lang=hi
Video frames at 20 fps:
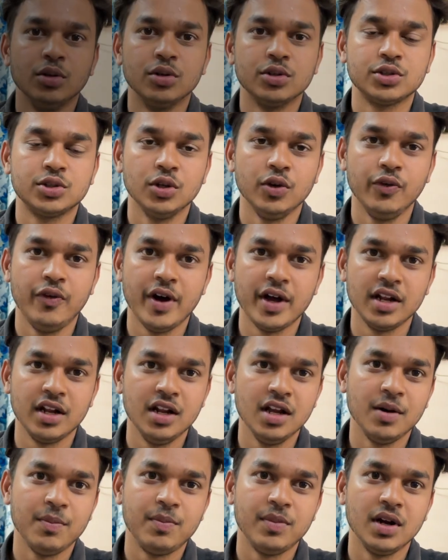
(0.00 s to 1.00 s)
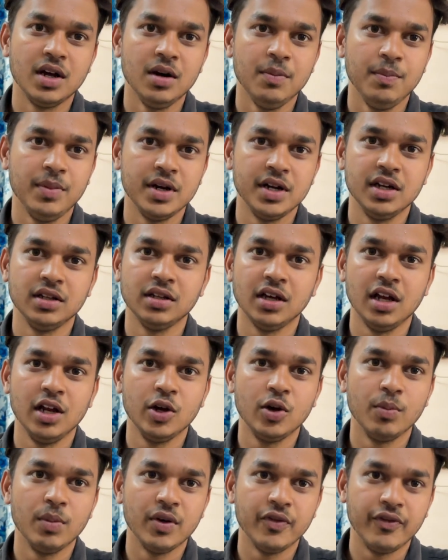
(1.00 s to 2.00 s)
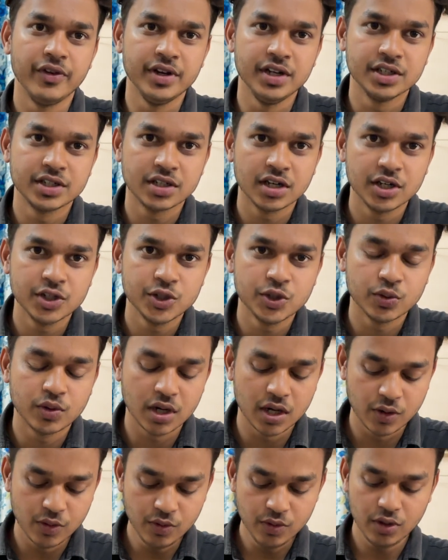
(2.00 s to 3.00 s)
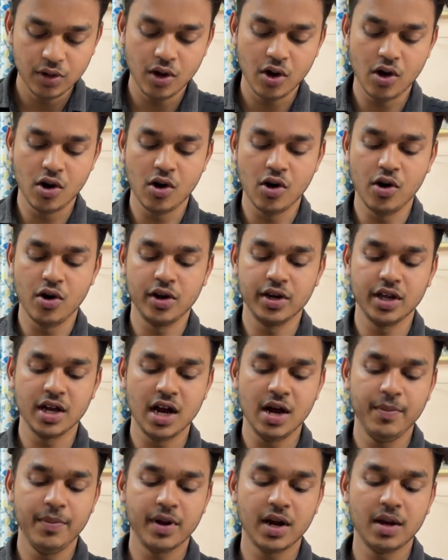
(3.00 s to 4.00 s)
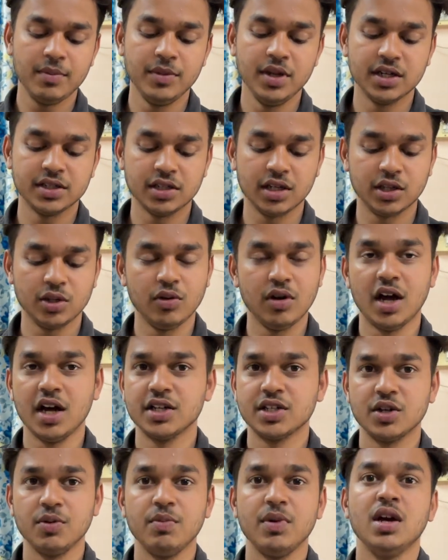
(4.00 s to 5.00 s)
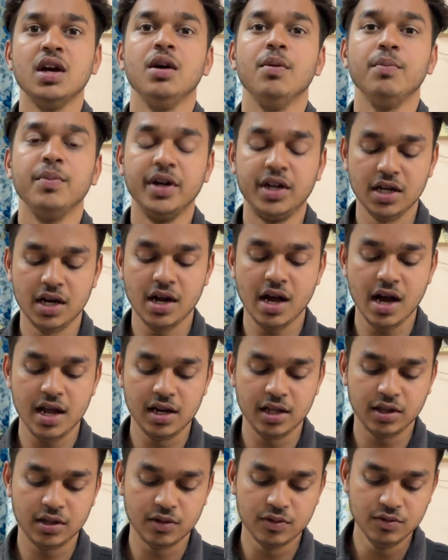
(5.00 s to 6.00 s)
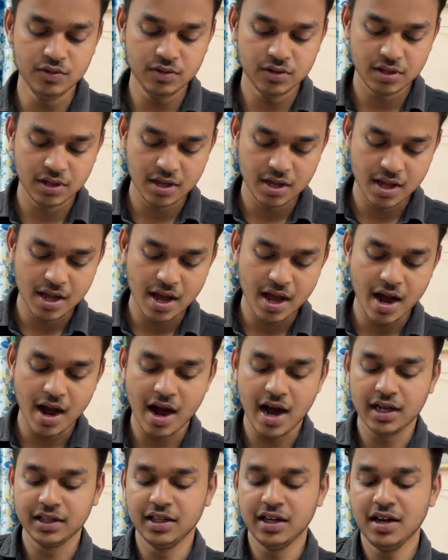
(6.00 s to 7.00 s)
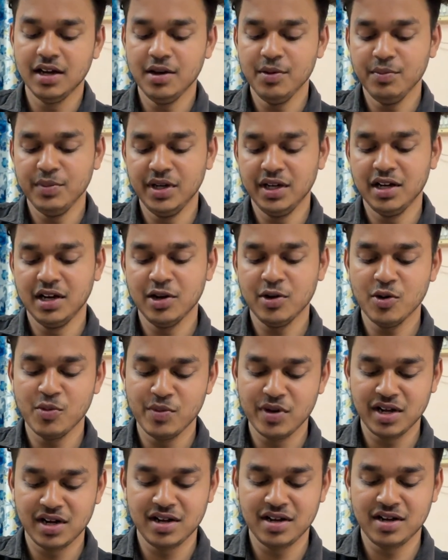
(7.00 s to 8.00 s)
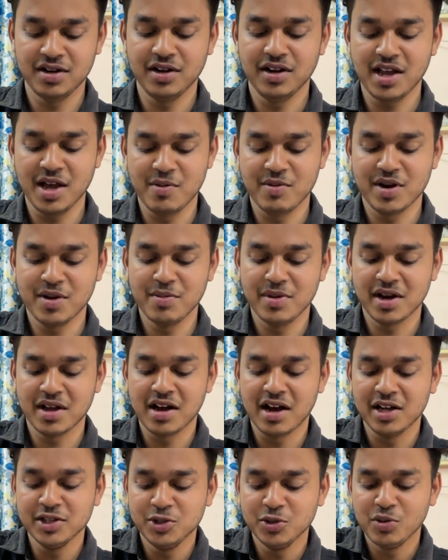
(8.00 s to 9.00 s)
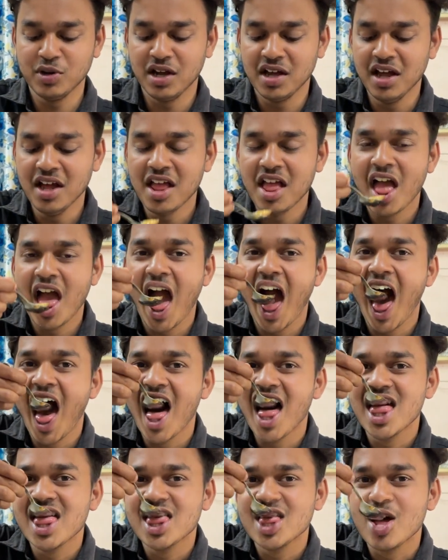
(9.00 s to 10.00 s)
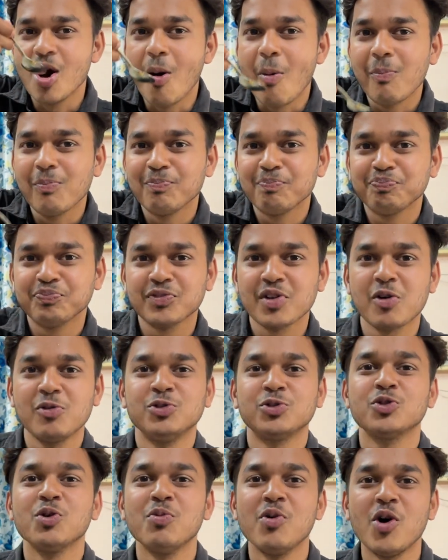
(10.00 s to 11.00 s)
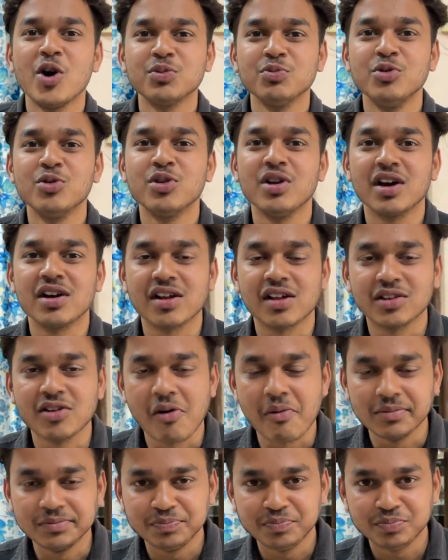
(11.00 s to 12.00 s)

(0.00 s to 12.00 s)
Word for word: दोस्तों फाइनली अपना पनीर थाली को मैं फिनिश कर चुका हूँ और यहाँ पर आप देख सकते हो लास्ट में मीठा खा लेता हूँ आधा मीठा को मेरा कैमरामैन खा चुका है उसको बहुत भूख लग रहा था